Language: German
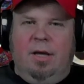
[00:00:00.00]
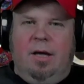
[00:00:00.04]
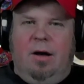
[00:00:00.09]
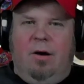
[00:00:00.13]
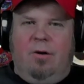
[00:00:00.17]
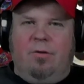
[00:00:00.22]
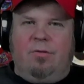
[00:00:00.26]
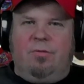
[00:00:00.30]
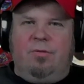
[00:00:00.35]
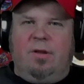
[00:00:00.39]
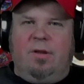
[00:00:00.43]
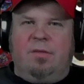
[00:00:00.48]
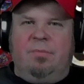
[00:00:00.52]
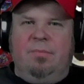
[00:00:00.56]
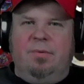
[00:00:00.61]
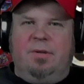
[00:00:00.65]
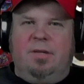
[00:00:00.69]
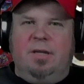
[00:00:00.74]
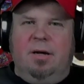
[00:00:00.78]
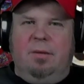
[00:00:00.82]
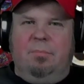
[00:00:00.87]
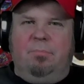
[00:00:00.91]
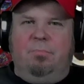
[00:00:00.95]
auch so das
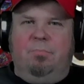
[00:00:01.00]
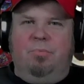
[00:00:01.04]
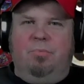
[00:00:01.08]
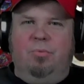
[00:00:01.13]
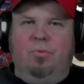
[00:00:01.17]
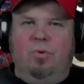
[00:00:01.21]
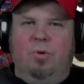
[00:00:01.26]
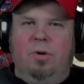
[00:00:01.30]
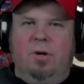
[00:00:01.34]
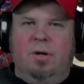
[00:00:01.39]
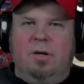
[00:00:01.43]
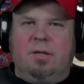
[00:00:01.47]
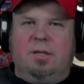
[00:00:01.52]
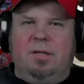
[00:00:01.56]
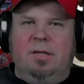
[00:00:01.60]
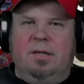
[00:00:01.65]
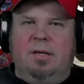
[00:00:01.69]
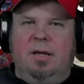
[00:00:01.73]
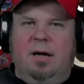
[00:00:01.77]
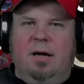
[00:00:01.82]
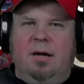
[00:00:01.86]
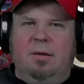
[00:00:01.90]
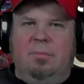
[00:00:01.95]
mit der Burg, die
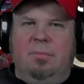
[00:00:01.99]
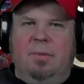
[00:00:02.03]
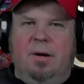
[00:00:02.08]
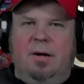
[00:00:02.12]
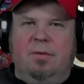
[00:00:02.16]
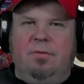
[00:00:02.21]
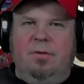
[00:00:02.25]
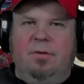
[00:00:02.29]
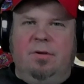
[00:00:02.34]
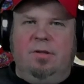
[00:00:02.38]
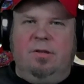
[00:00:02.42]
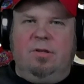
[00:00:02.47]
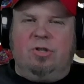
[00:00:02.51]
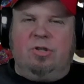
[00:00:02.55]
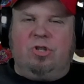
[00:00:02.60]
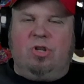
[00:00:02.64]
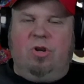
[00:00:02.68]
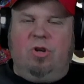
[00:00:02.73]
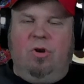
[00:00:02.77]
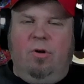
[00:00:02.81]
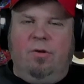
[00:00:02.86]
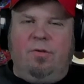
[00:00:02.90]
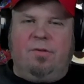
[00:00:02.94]
da gemacht wird, dieses
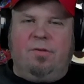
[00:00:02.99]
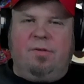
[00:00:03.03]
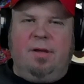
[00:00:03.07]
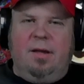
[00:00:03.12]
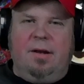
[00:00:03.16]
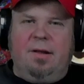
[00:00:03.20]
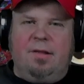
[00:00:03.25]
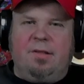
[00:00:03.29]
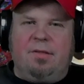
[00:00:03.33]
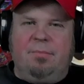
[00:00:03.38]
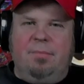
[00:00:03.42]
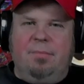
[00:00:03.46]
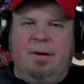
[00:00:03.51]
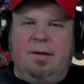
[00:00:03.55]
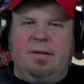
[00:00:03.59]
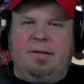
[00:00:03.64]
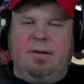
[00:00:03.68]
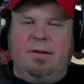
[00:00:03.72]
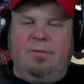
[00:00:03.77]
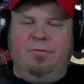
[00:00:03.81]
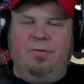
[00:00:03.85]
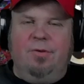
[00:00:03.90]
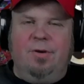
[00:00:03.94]
Schloss da, das macht
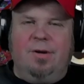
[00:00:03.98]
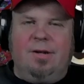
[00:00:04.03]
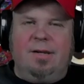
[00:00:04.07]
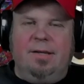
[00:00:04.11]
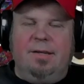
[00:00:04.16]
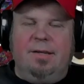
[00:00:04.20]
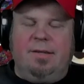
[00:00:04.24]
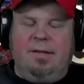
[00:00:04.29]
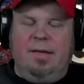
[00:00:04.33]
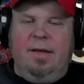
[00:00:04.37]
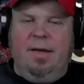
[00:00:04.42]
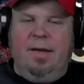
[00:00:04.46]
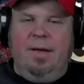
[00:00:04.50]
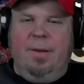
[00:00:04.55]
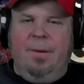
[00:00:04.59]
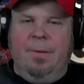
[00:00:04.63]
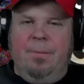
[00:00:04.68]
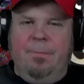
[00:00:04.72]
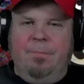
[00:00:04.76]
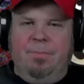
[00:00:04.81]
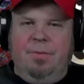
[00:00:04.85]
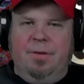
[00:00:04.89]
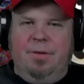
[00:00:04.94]
da wirklich
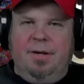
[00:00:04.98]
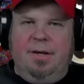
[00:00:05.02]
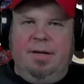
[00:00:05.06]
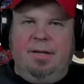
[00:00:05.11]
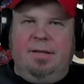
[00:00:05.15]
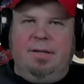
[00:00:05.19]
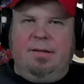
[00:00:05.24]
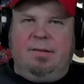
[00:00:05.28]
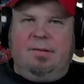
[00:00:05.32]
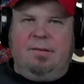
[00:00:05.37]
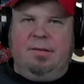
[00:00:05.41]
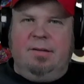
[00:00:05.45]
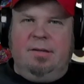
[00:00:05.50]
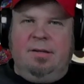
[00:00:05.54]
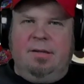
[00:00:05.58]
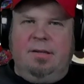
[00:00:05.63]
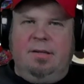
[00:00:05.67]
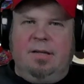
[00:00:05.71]
richtig Sinn.